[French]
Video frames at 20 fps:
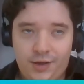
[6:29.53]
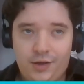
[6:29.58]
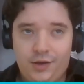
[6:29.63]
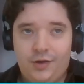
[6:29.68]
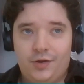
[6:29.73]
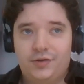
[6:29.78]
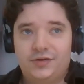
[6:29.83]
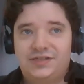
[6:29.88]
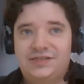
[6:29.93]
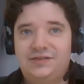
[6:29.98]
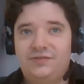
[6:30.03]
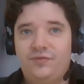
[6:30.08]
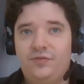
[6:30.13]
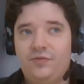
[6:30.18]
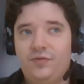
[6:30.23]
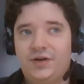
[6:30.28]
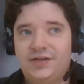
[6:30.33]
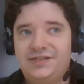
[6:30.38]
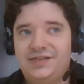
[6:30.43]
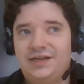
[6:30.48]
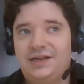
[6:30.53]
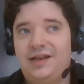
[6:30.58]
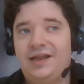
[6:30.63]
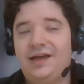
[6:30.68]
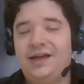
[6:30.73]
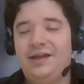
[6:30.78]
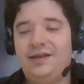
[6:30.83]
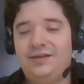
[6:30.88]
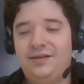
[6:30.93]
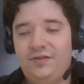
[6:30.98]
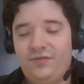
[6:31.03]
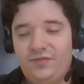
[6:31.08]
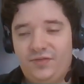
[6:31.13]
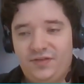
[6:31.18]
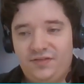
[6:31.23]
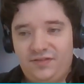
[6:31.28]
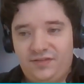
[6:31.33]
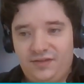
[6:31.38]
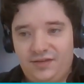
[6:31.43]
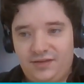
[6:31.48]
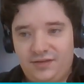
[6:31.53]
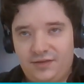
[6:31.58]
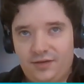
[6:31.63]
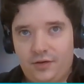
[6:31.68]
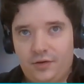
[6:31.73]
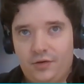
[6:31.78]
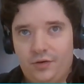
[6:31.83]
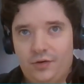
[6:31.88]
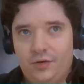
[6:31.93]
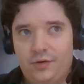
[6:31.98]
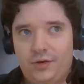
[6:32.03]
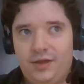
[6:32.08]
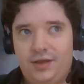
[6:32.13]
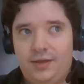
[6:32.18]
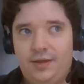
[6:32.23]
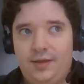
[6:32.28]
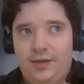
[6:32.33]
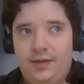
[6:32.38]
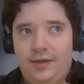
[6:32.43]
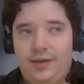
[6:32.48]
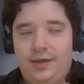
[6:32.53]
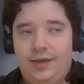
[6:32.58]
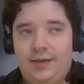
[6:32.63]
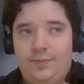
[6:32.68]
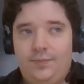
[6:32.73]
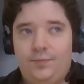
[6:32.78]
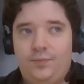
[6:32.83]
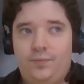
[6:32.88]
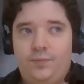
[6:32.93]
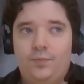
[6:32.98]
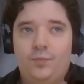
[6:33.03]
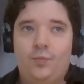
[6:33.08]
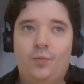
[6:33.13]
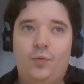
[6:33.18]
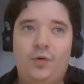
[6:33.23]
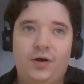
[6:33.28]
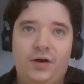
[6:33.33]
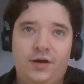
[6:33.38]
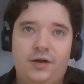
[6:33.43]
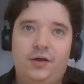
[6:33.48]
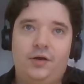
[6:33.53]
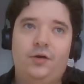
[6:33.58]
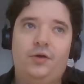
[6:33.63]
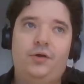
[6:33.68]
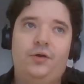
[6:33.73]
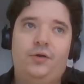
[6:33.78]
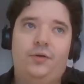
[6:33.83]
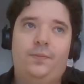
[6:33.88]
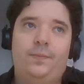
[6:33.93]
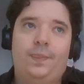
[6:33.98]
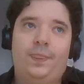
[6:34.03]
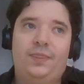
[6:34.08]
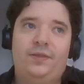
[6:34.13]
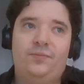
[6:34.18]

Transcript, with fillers: ce qu'il faut voir, c'est que la réalité physique est moins euh,